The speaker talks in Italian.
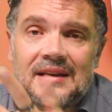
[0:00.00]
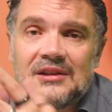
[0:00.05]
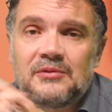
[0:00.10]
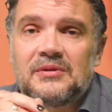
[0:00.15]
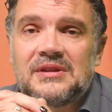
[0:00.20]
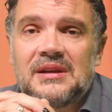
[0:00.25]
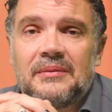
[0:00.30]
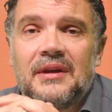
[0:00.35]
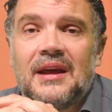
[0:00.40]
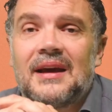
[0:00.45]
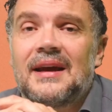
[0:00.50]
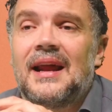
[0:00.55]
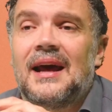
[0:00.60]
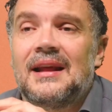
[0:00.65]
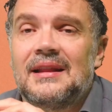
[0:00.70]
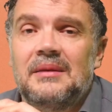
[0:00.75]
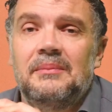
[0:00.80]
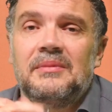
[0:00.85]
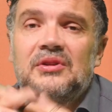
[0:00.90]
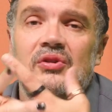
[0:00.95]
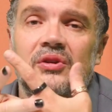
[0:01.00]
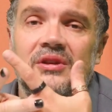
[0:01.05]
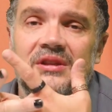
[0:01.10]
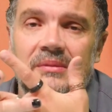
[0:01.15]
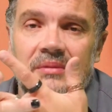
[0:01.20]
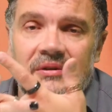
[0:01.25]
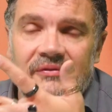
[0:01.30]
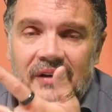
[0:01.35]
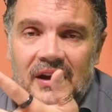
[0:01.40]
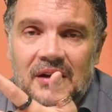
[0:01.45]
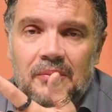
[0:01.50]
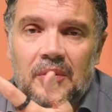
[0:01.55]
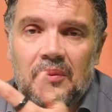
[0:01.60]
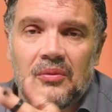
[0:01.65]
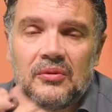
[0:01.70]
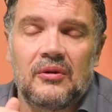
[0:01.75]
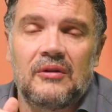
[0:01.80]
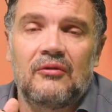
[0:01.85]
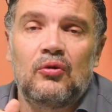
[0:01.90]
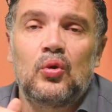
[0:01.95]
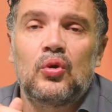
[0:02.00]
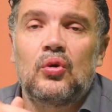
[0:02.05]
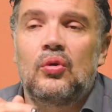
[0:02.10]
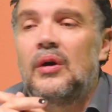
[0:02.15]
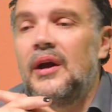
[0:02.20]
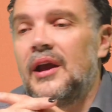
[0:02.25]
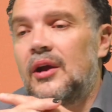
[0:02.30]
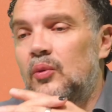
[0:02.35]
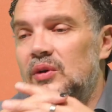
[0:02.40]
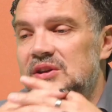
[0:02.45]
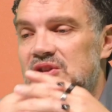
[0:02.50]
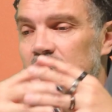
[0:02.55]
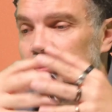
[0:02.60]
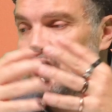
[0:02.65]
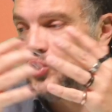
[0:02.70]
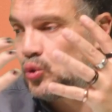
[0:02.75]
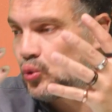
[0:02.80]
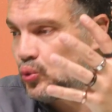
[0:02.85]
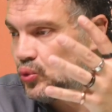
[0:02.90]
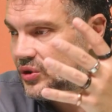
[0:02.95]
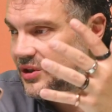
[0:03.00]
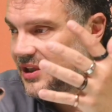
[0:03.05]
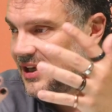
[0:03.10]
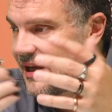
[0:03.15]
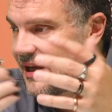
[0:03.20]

responsabilità grandi, bisogna saper fare il proprio lavoro e questo in tutti